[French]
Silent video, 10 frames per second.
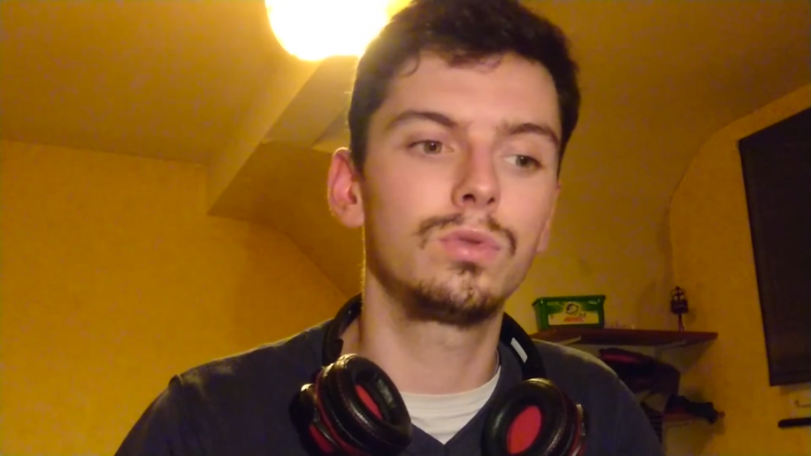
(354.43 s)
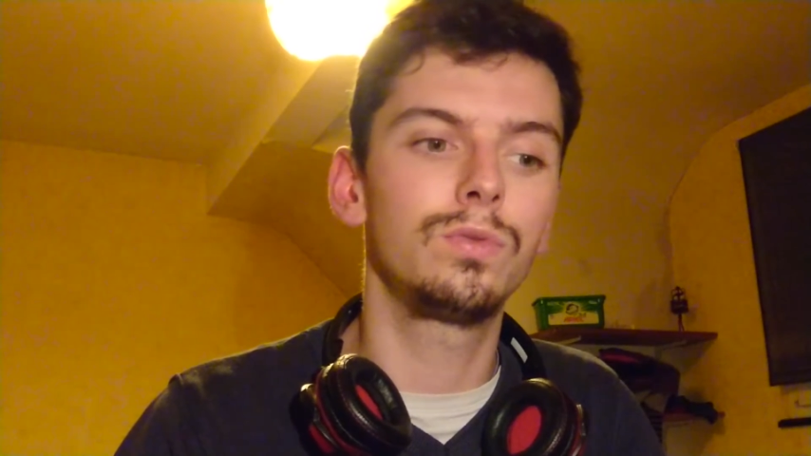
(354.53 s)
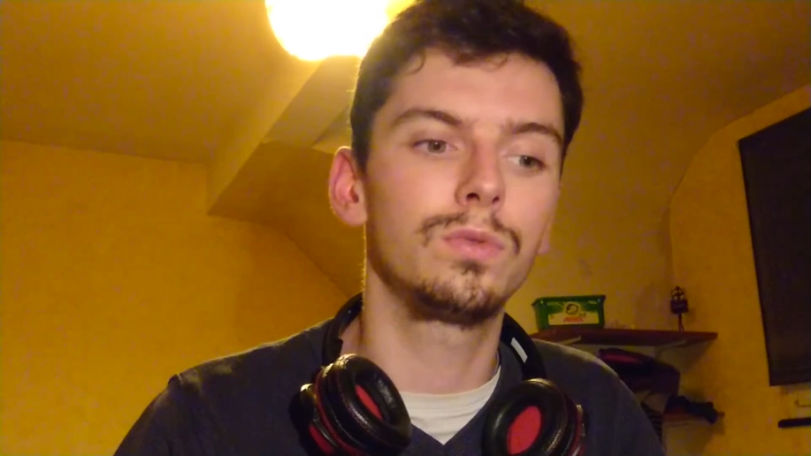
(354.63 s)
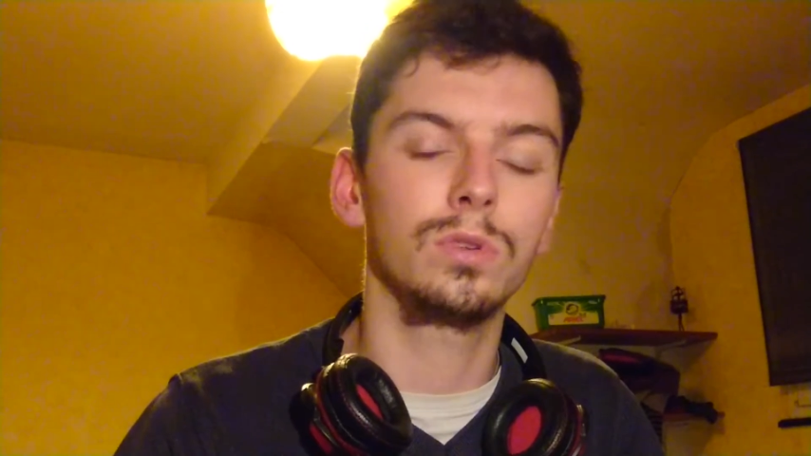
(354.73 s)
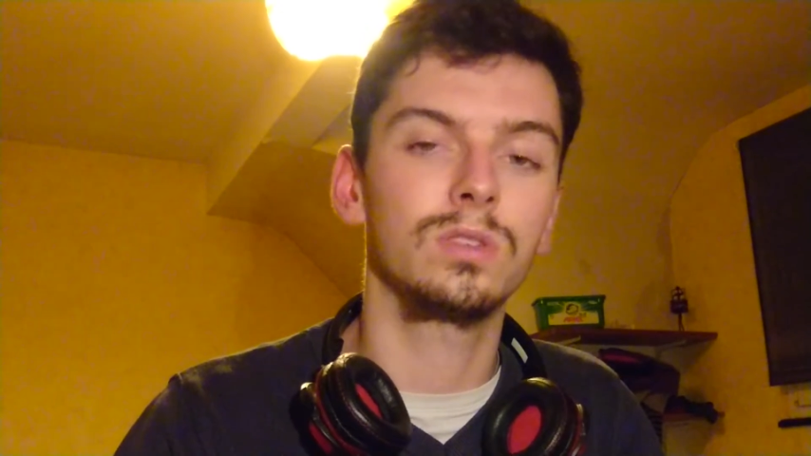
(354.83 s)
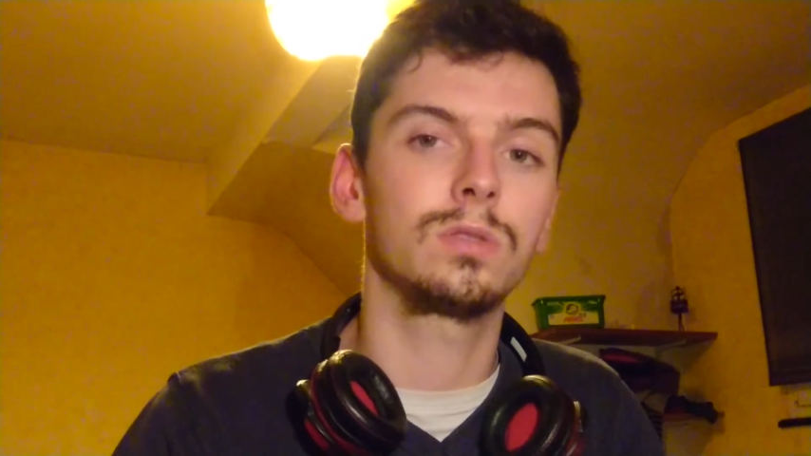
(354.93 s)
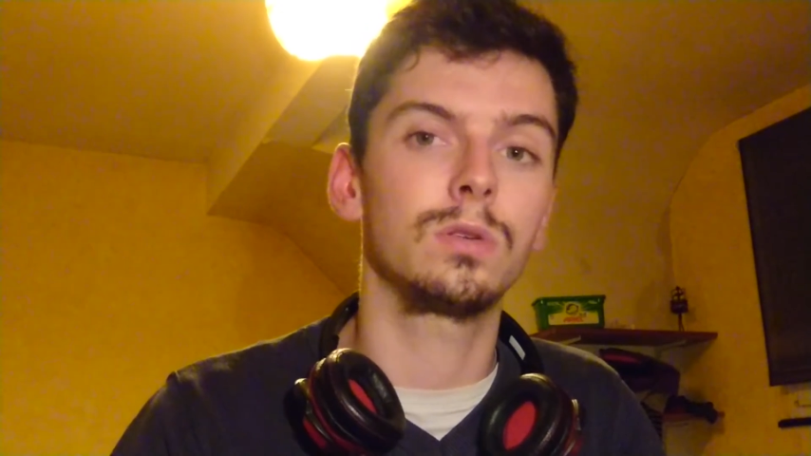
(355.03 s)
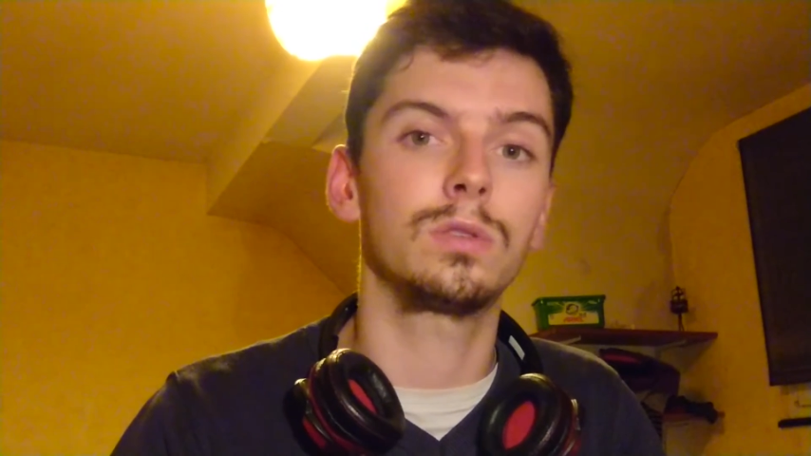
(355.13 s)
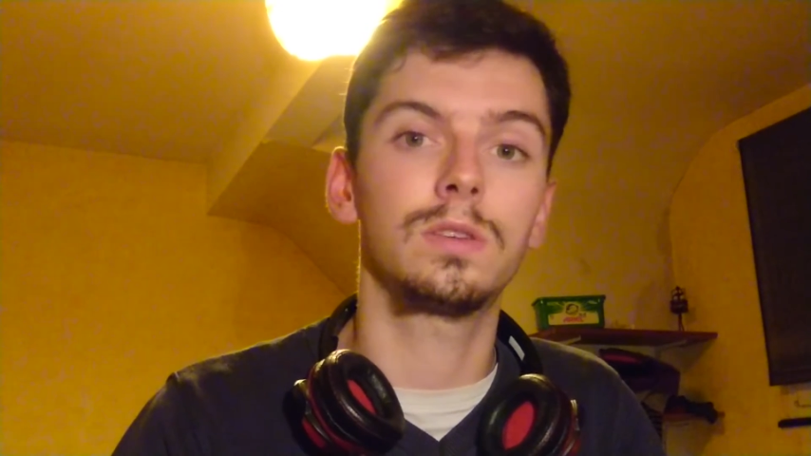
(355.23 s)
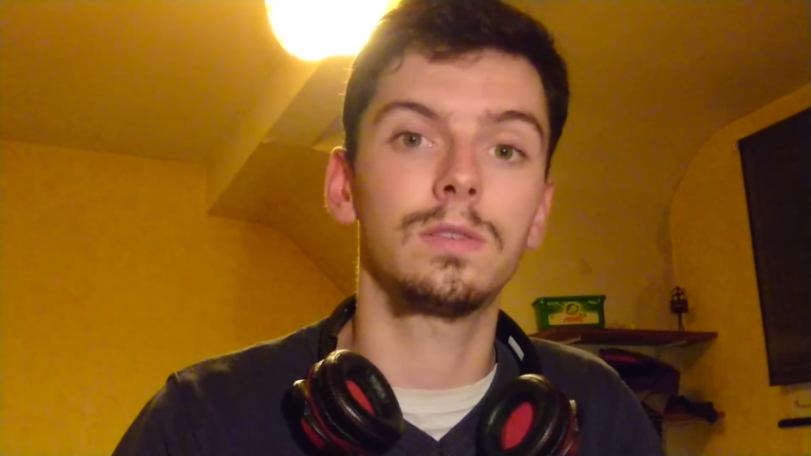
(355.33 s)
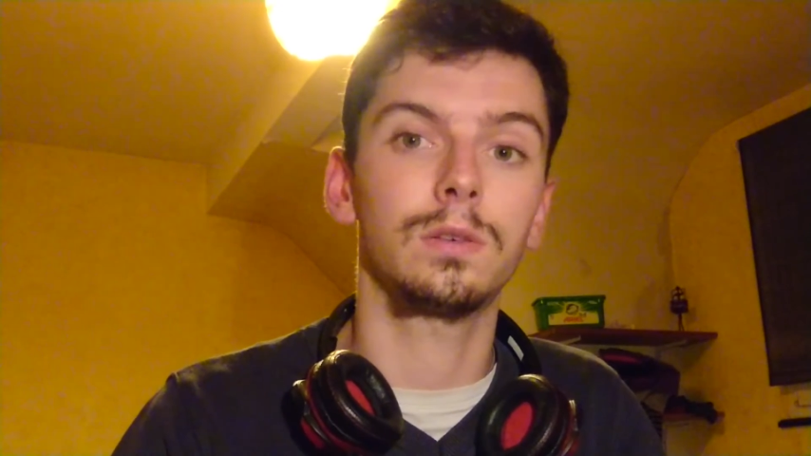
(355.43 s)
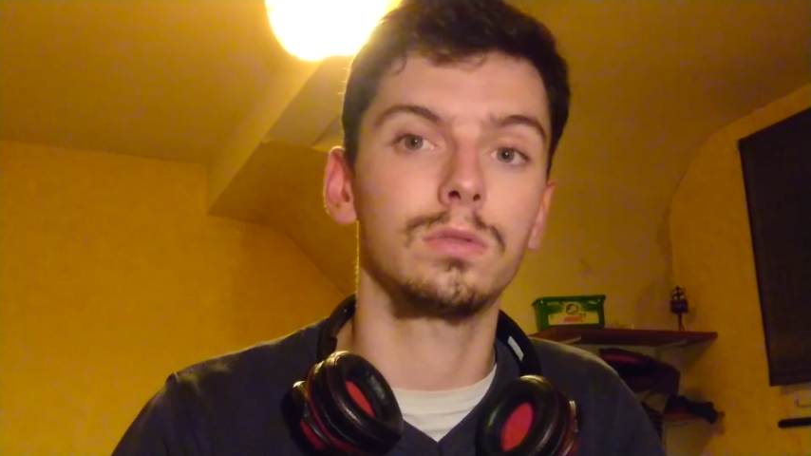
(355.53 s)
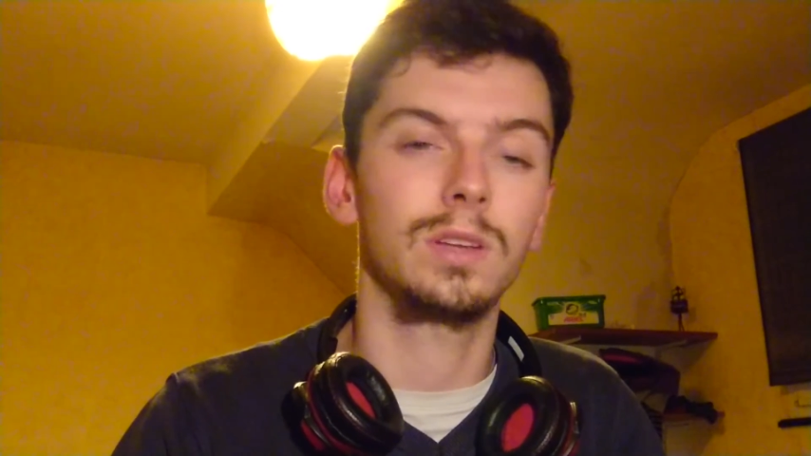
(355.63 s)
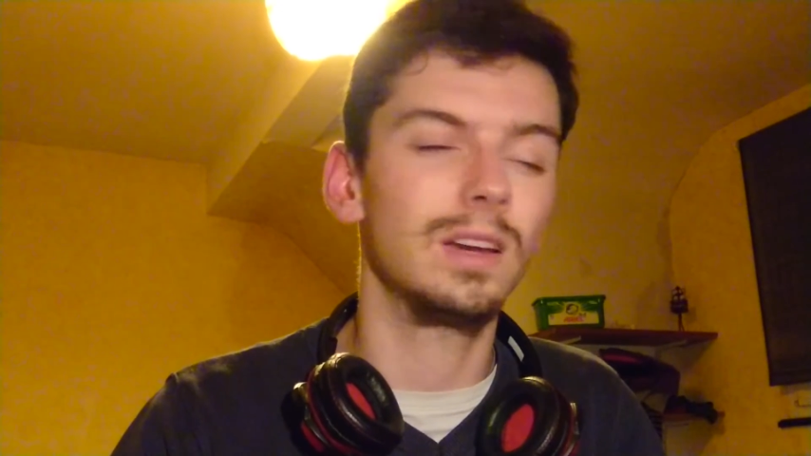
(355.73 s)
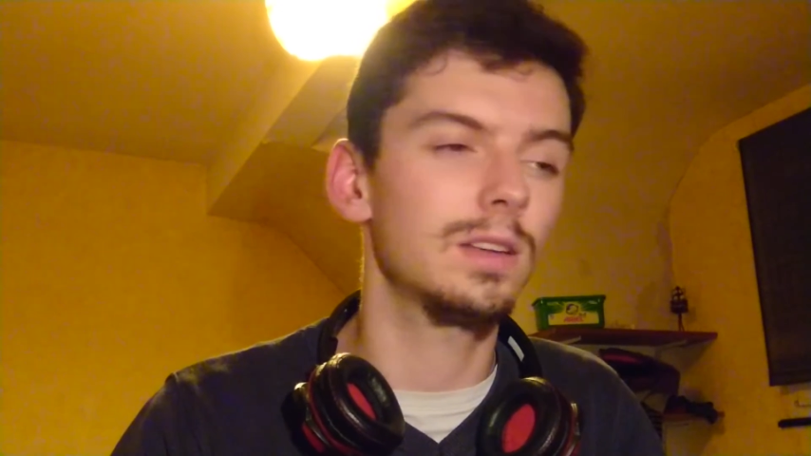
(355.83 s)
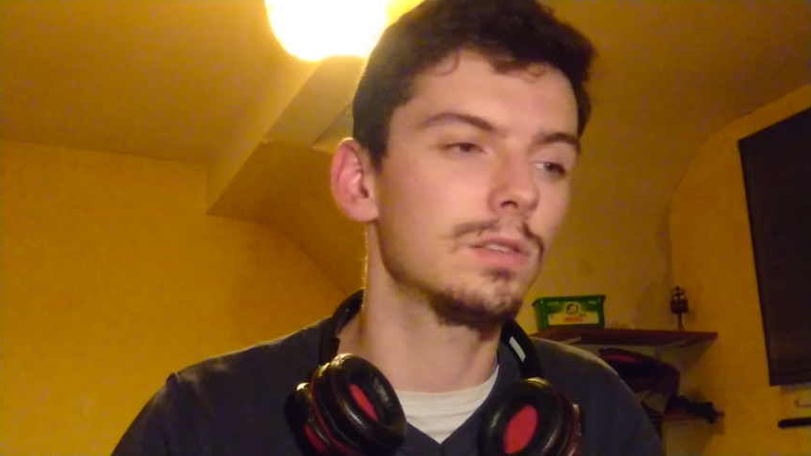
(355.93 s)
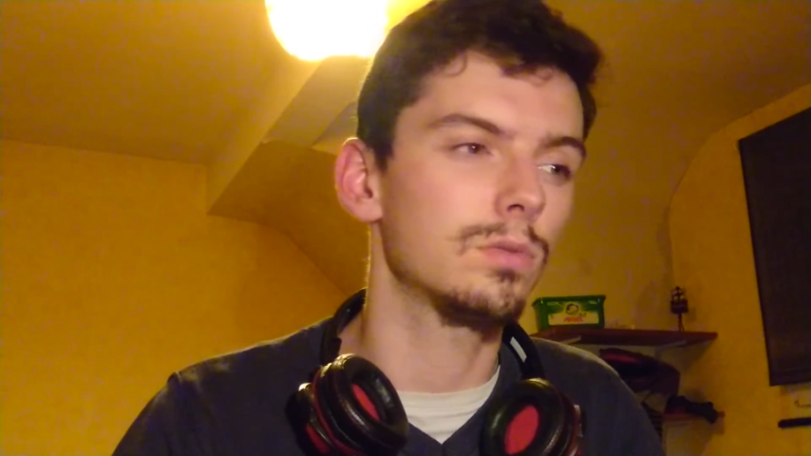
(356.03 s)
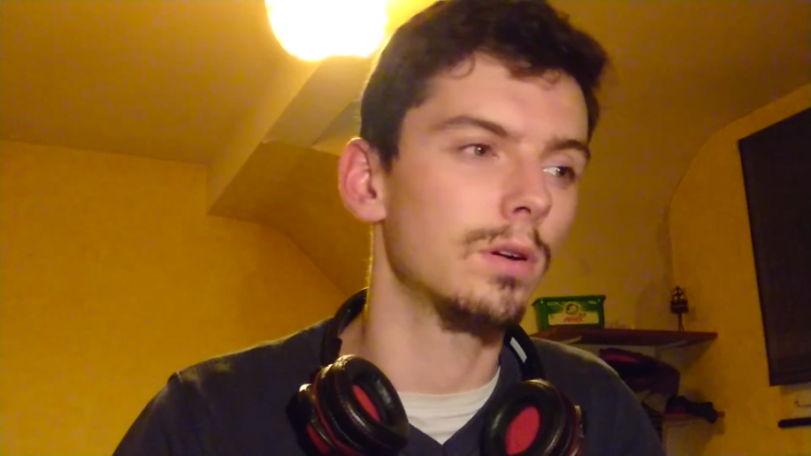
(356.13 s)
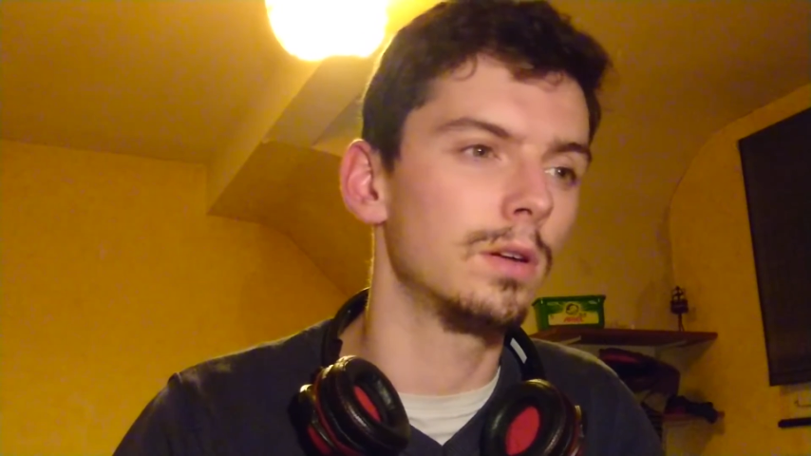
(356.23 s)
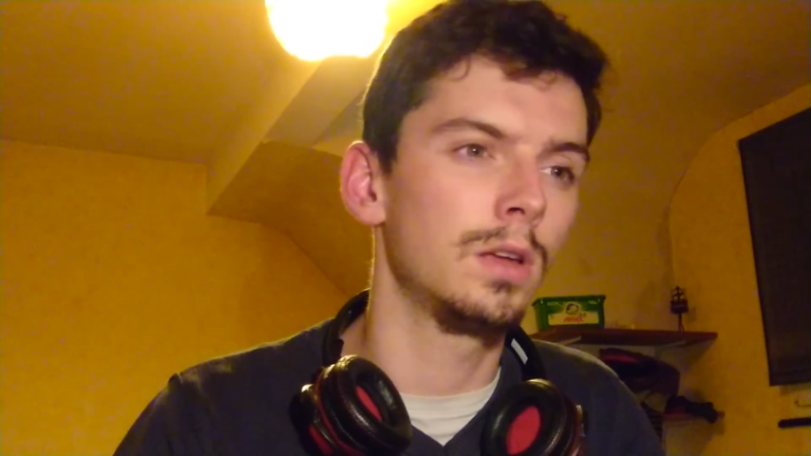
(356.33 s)
tous vos antivirus, quels qu'ils
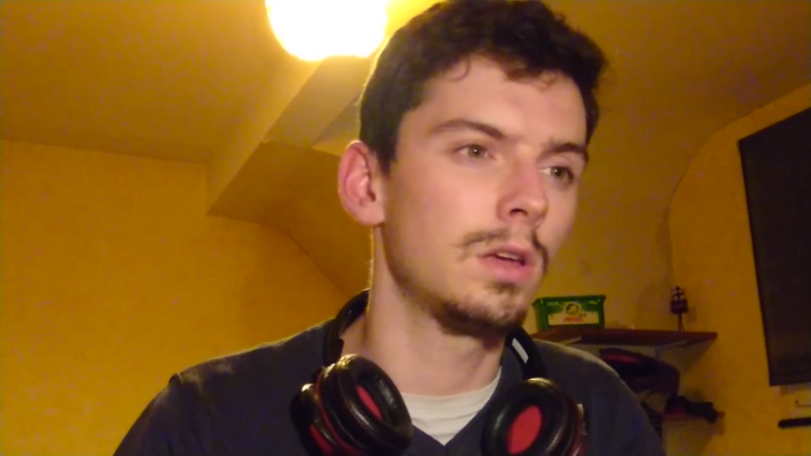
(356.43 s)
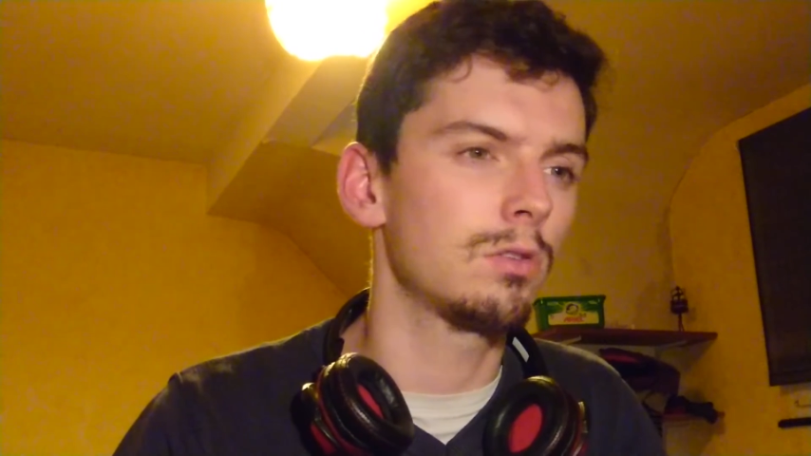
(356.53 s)
soient,